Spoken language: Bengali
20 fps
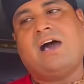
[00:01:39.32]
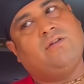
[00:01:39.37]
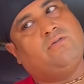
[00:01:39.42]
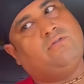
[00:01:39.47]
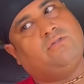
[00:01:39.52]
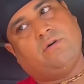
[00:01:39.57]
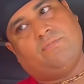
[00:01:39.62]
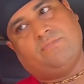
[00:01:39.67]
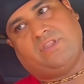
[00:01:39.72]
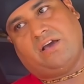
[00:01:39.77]

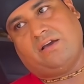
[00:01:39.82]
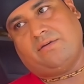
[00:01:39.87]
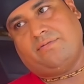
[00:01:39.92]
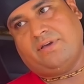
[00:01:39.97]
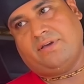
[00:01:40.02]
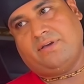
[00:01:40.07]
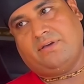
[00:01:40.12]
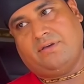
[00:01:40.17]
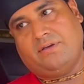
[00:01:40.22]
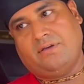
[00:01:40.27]
আলুর দম
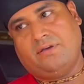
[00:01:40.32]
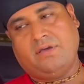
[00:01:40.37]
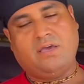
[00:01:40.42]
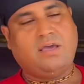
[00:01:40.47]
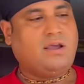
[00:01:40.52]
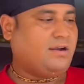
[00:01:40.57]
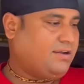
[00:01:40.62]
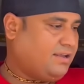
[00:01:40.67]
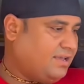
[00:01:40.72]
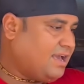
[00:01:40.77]
থাকবে
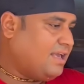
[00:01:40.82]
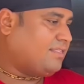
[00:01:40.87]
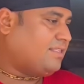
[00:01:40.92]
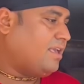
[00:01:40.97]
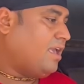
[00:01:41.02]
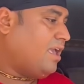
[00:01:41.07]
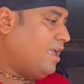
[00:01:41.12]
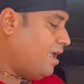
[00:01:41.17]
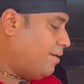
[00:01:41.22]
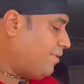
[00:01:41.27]
আচ্ছা ঠিক আছে
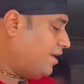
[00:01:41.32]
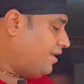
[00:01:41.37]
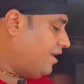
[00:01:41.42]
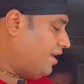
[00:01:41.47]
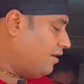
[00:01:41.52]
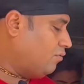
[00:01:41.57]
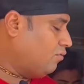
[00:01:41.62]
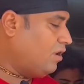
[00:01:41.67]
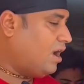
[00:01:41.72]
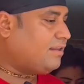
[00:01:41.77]
এবার
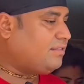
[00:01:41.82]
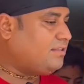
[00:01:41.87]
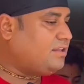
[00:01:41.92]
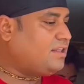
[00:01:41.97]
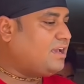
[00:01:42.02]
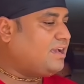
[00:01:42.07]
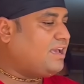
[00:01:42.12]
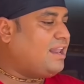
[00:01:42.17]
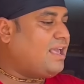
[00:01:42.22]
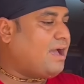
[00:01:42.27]
রেগুলার
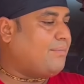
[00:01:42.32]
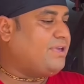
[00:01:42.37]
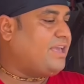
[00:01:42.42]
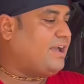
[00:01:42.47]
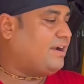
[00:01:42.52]
দিতে গেলে আমি